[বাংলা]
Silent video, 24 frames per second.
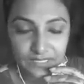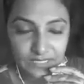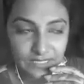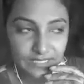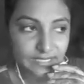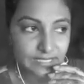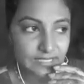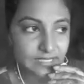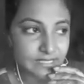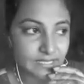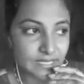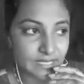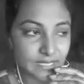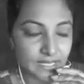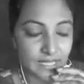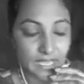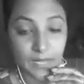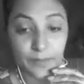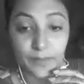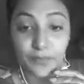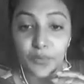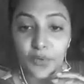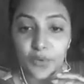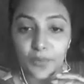ঠিক আছে
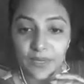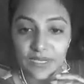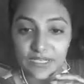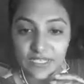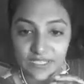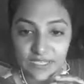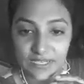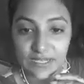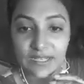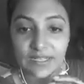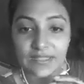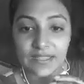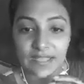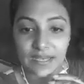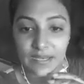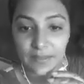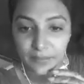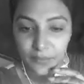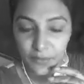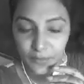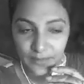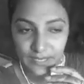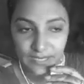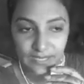এ প্রবাসীরা
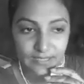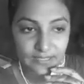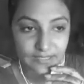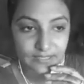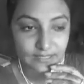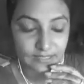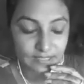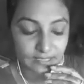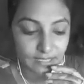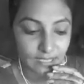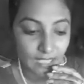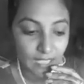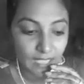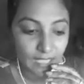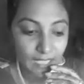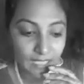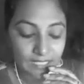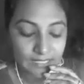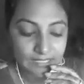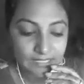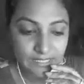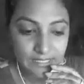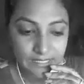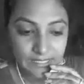তালেবর বানাই দিছে
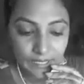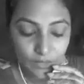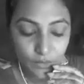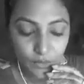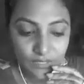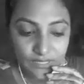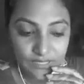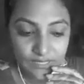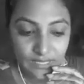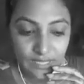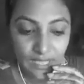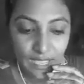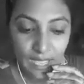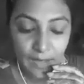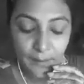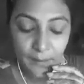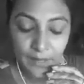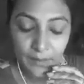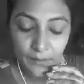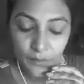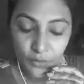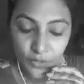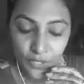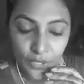যেটা হয়েছে
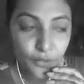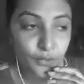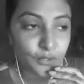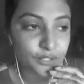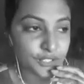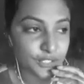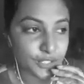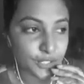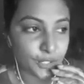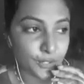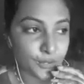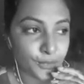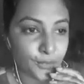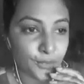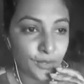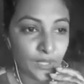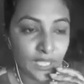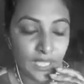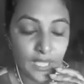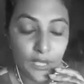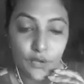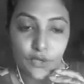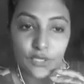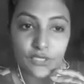আমার মনে হচ্ছিল
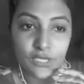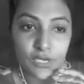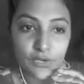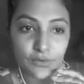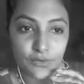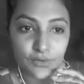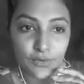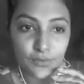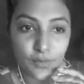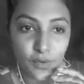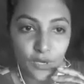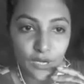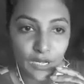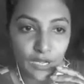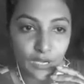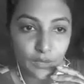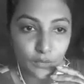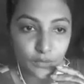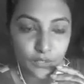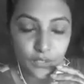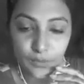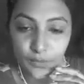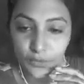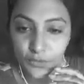এ কথাগুলো বলা
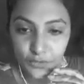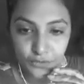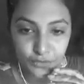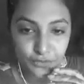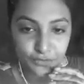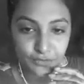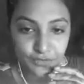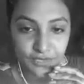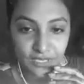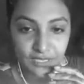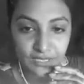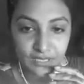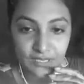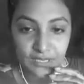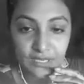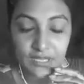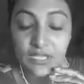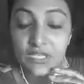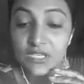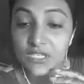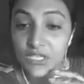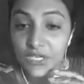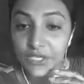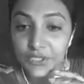অতীব জরুরি
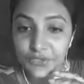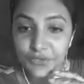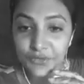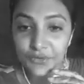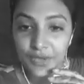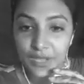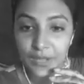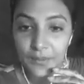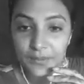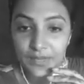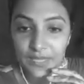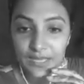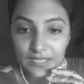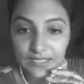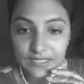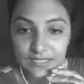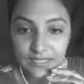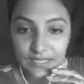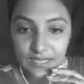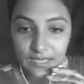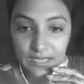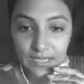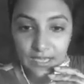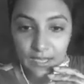সেজন্য আমি
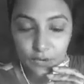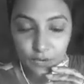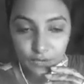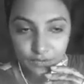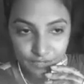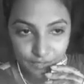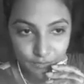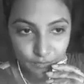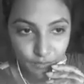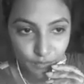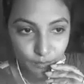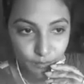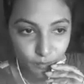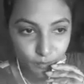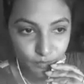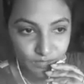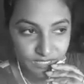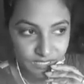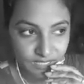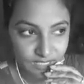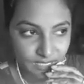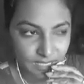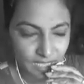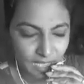আজকে এ কথাগুলো
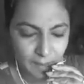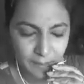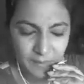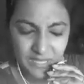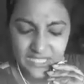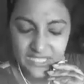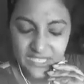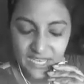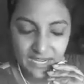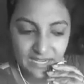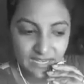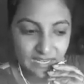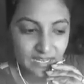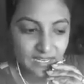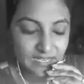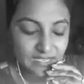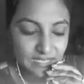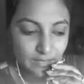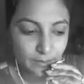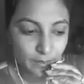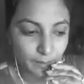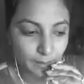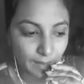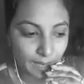বলছি আমি জানি না
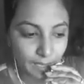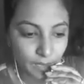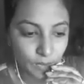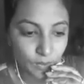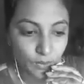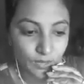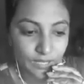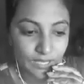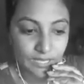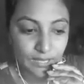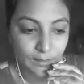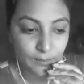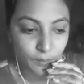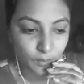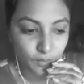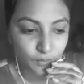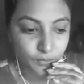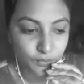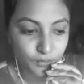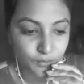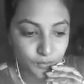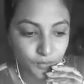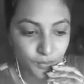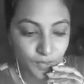এটা আমার ভালো কিনা
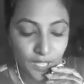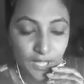মন্দ